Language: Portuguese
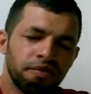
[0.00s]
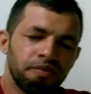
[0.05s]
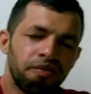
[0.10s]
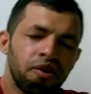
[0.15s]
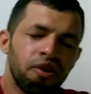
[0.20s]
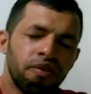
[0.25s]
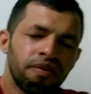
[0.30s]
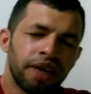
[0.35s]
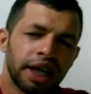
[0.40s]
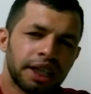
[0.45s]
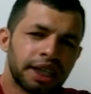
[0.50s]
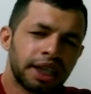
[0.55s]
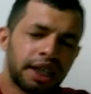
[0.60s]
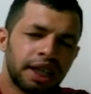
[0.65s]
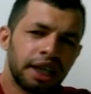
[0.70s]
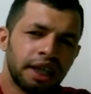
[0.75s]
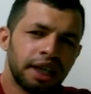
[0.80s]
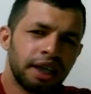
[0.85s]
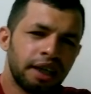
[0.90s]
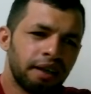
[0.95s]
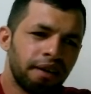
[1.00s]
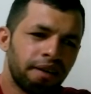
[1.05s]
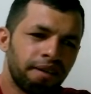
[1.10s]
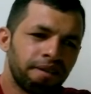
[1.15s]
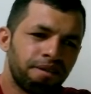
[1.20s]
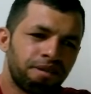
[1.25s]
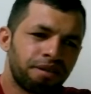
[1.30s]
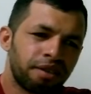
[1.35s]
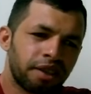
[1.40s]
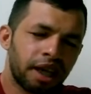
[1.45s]
Por mais que,
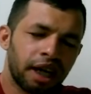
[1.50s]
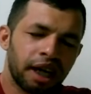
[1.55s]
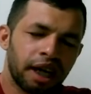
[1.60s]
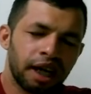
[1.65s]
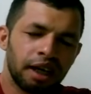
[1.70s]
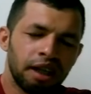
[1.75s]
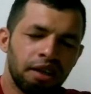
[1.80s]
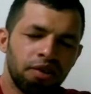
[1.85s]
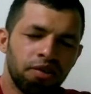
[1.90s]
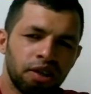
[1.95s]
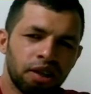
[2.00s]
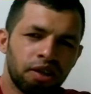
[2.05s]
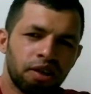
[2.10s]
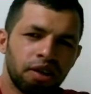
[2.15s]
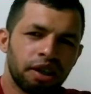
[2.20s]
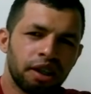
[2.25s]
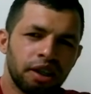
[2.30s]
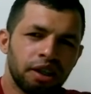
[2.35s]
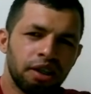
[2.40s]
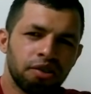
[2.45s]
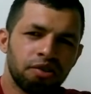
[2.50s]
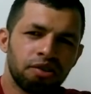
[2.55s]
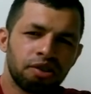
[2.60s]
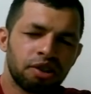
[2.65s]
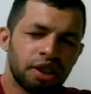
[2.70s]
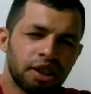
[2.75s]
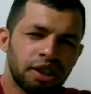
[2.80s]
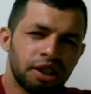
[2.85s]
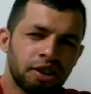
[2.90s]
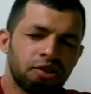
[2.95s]
aleluia, glória a Deus,
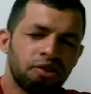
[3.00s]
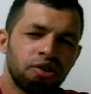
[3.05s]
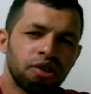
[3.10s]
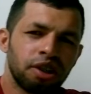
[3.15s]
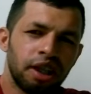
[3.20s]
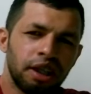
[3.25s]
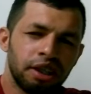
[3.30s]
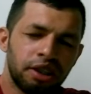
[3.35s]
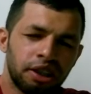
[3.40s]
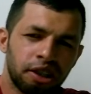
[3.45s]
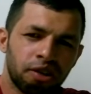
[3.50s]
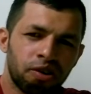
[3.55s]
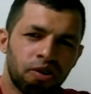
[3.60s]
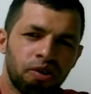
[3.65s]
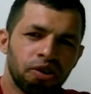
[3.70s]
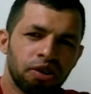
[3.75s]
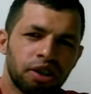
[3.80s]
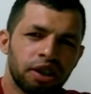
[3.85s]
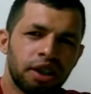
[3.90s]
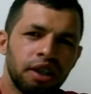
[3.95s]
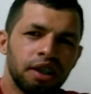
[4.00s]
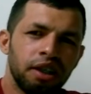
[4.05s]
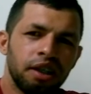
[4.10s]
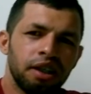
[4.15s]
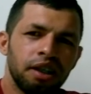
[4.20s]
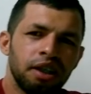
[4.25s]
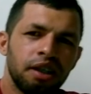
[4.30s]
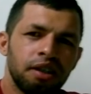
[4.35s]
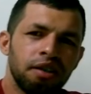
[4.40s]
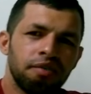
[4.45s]
você se esconda, ele te encontre
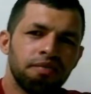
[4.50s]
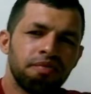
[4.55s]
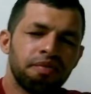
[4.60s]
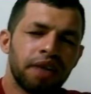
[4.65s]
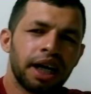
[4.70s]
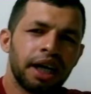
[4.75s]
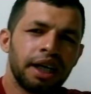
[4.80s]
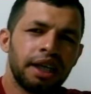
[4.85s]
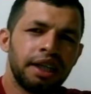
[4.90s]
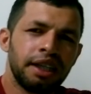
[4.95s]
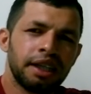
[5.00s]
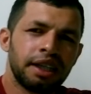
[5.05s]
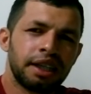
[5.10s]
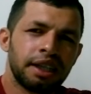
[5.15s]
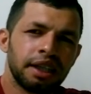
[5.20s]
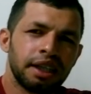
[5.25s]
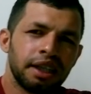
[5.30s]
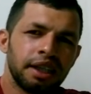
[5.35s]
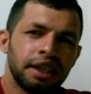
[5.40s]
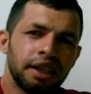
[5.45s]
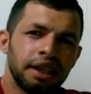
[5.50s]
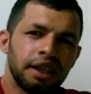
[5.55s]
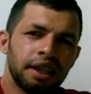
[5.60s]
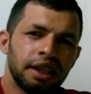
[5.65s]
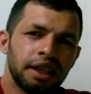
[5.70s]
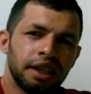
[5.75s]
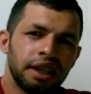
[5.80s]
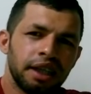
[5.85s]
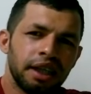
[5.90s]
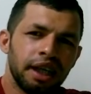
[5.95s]
mas
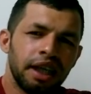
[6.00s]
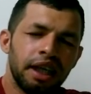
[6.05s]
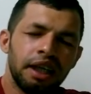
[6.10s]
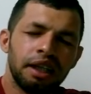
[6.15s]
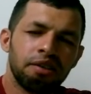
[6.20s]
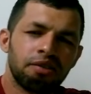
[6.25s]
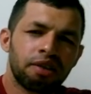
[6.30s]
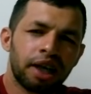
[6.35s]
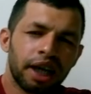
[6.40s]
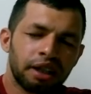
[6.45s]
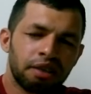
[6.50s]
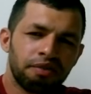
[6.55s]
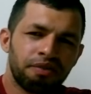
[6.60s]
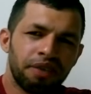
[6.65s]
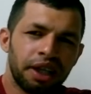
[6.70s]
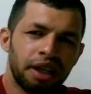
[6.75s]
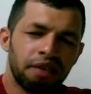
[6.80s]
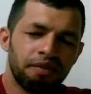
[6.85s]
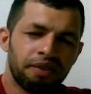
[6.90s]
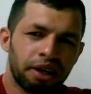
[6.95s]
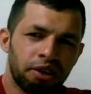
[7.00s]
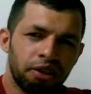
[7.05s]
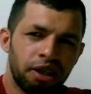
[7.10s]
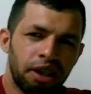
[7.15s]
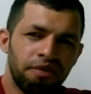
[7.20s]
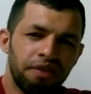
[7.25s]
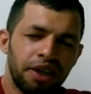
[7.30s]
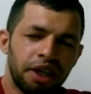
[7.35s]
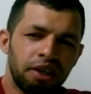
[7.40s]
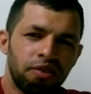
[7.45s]
ele não quer te perder para o
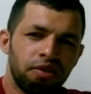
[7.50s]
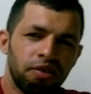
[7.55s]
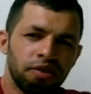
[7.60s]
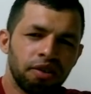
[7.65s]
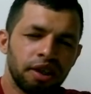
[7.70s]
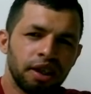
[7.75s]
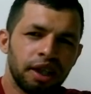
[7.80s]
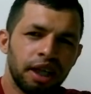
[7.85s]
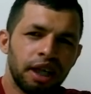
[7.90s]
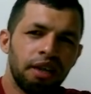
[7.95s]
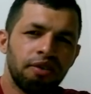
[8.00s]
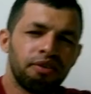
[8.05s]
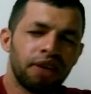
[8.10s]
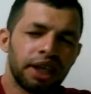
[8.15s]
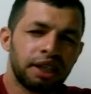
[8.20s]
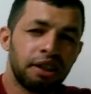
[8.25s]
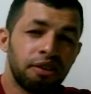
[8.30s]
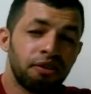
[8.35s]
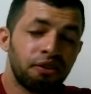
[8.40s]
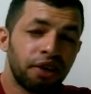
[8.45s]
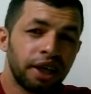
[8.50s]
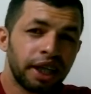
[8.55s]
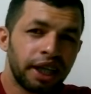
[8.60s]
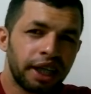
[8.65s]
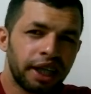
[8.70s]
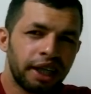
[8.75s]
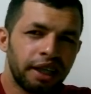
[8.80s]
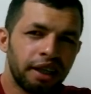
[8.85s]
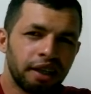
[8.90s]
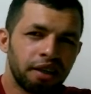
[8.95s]
inimigo. Ele vai te
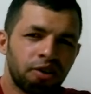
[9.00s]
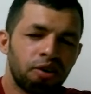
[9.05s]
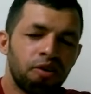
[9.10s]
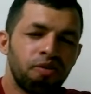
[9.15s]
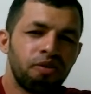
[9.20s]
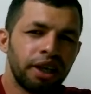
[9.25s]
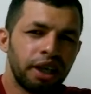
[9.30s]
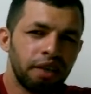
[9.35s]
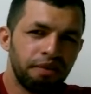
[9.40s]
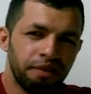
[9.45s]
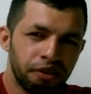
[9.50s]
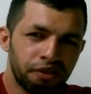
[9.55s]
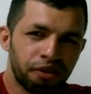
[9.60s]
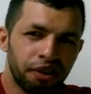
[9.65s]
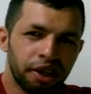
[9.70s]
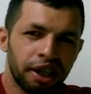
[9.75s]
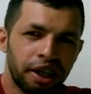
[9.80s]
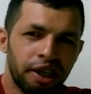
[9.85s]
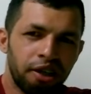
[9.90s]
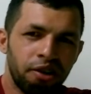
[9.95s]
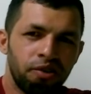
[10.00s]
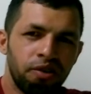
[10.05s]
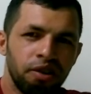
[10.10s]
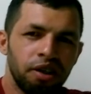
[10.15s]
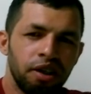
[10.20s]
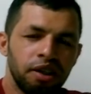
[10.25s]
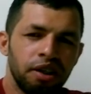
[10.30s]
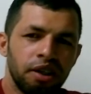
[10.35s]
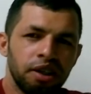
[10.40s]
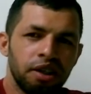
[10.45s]
ferir, como ele me feriu.
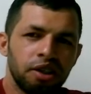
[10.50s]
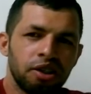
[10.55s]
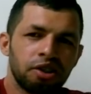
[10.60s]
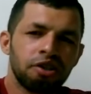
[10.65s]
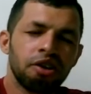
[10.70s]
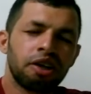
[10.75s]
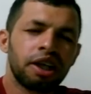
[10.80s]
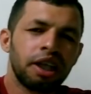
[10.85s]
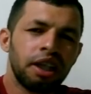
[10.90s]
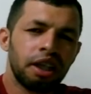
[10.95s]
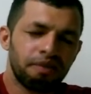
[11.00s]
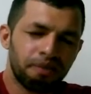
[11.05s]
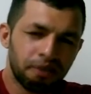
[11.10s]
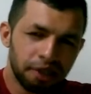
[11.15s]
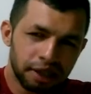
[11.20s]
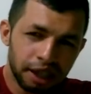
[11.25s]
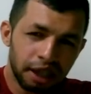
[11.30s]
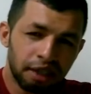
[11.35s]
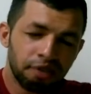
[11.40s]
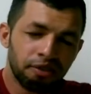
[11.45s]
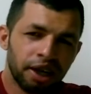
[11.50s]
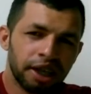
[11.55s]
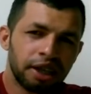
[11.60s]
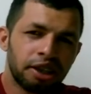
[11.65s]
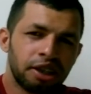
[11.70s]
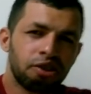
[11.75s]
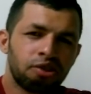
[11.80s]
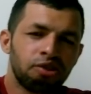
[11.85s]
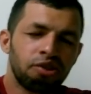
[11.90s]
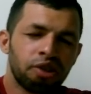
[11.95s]
Só que depois ele vai
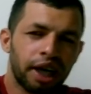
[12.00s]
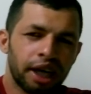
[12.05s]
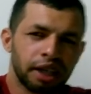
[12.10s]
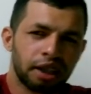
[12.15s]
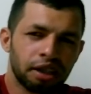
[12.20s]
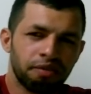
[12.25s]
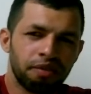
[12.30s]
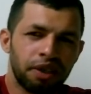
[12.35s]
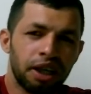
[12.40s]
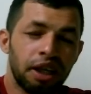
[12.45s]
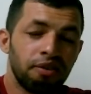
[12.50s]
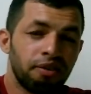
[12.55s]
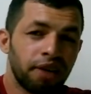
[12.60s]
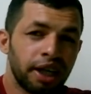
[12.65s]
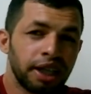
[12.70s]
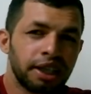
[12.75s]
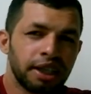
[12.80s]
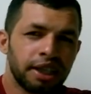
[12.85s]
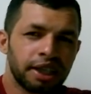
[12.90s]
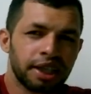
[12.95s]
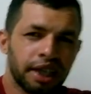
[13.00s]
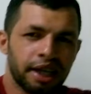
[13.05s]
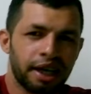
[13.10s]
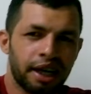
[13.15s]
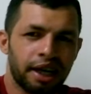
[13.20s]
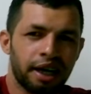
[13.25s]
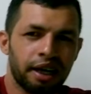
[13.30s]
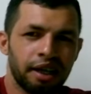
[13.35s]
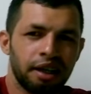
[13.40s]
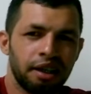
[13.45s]
te curar também, ele vai te
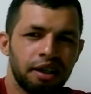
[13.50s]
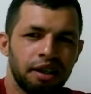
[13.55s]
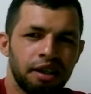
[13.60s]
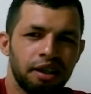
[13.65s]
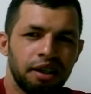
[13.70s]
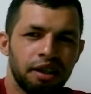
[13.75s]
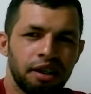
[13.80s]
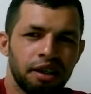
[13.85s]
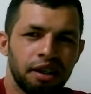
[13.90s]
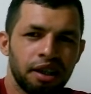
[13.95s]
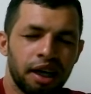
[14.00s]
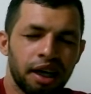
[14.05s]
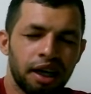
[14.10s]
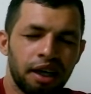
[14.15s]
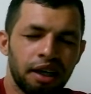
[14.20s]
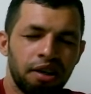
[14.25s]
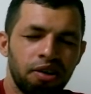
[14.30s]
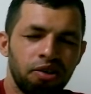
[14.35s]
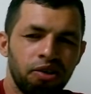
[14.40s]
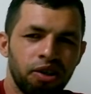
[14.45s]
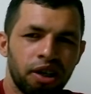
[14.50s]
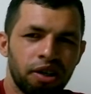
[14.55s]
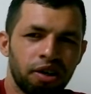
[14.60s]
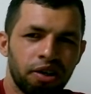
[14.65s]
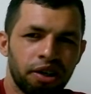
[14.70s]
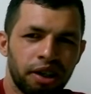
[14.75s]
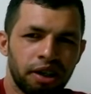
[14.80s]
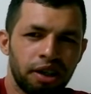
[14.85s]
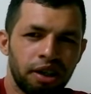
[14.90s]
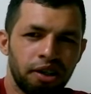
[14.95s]
sarar. Aleluia,
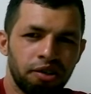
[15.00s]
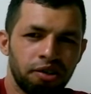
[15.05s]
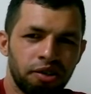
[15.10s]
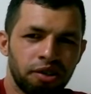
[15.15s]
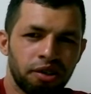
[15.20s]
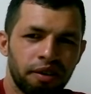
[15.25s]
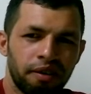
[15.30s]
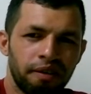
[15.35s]
glória a Deus.